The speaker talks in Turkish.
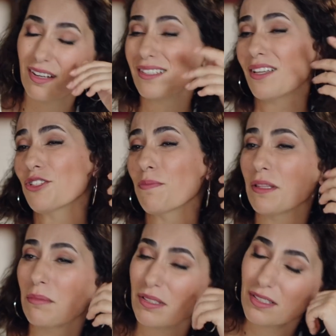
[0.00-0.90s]
Ay
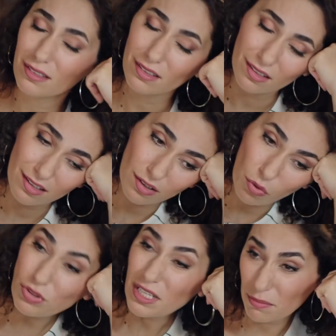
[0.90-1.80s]
saçmalamasın.
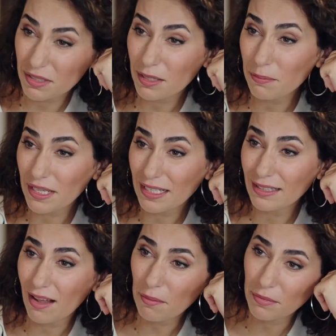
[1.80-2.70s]
O seni bırakıp bir yere
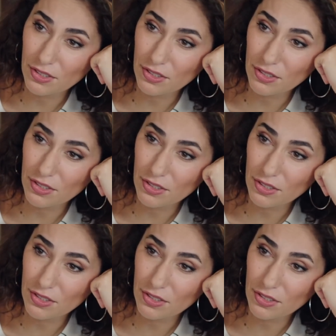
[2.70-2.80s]
gider mi